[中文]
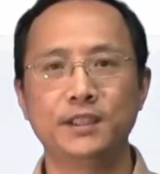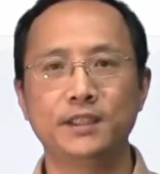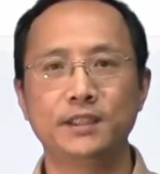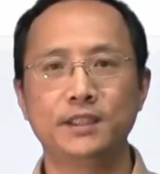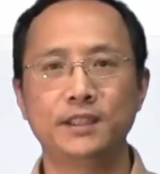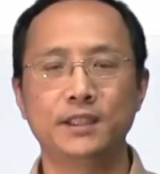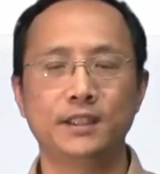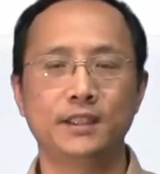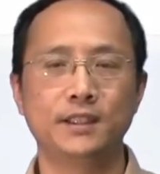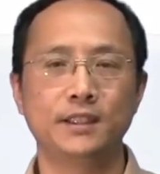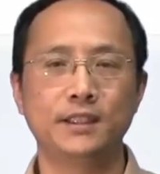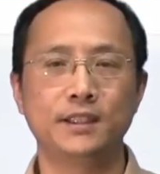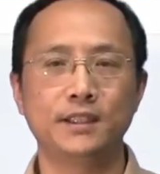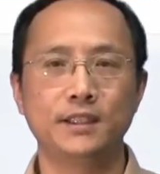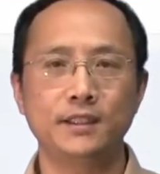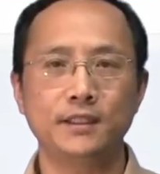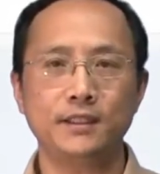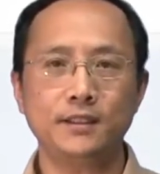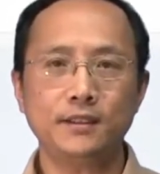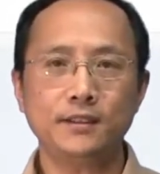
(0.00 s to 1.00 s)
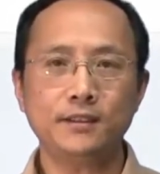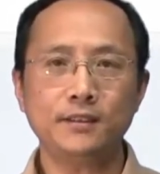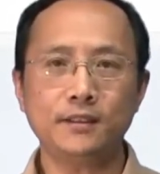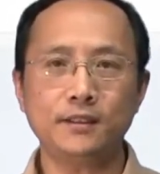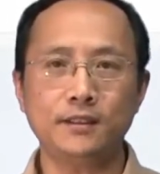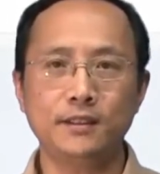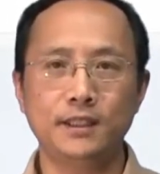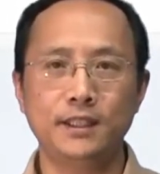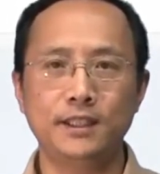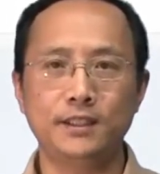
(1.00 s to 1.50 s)
这个
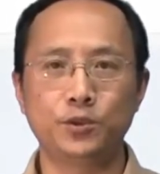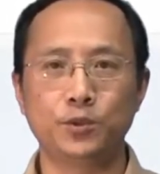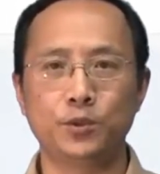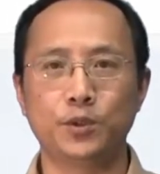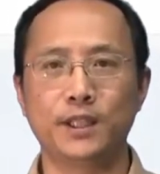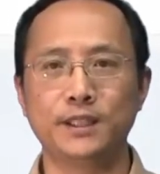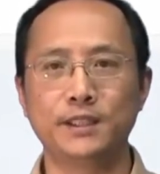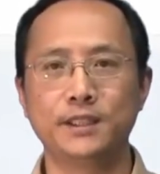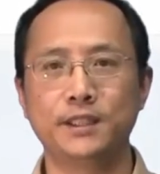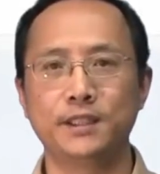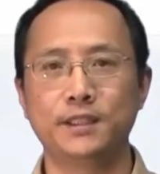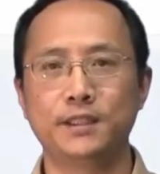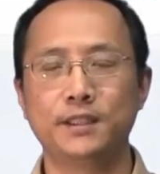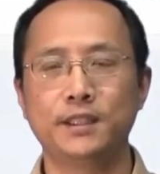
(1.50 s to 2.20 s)
隶属关系，